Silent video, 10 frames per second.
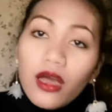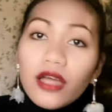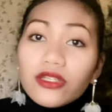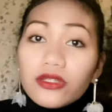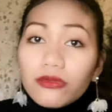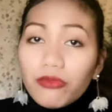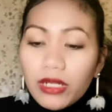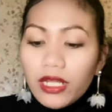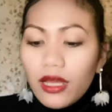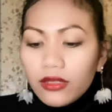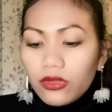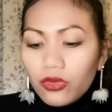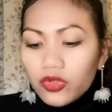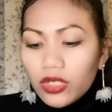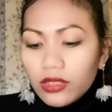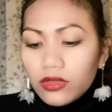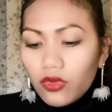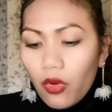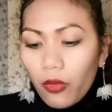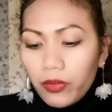I just really had no chance
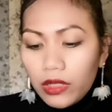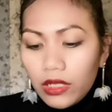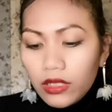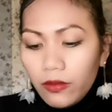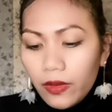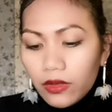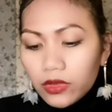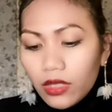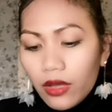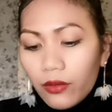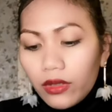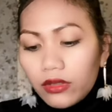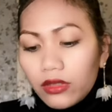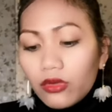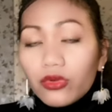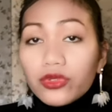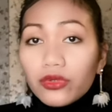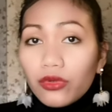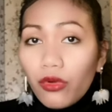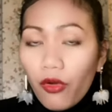to open it because I wanted also
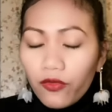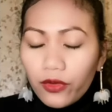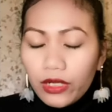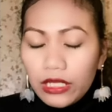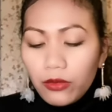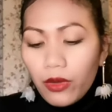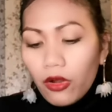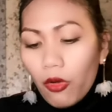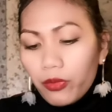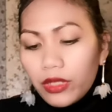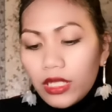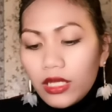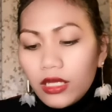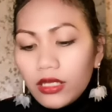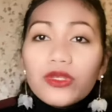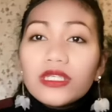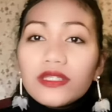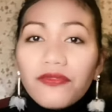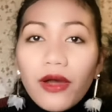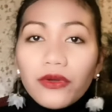to cover it while opening. We
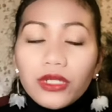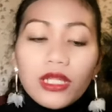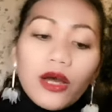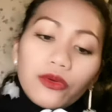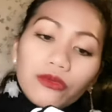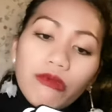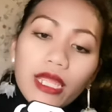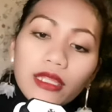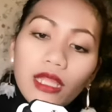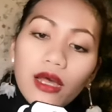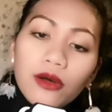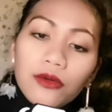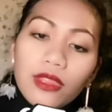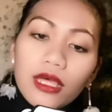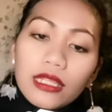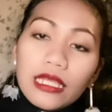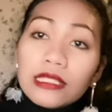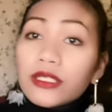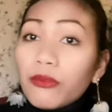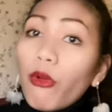just found it out right now that
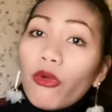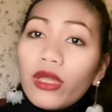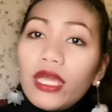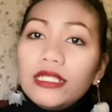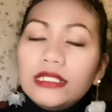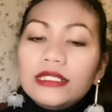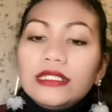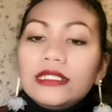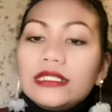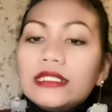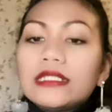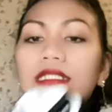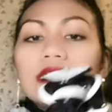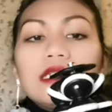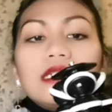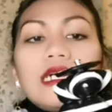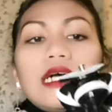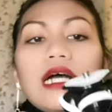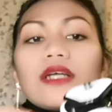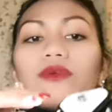it's broken.
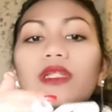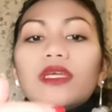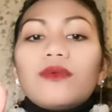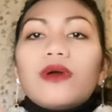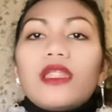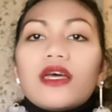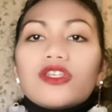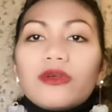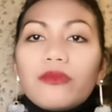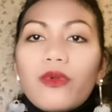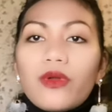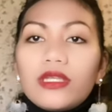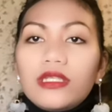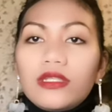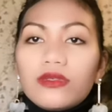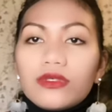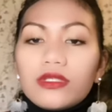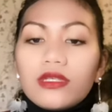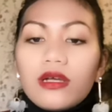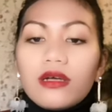Actually, wala siyang broken dito
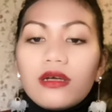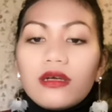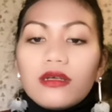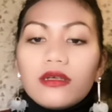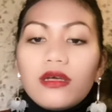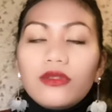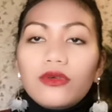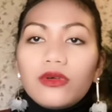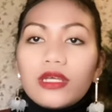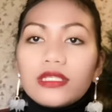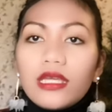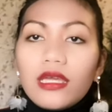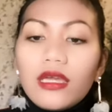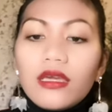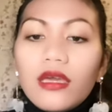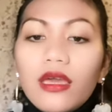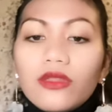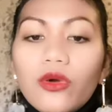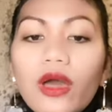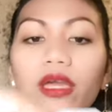sa ano kasi
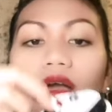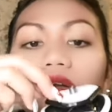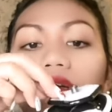ito ay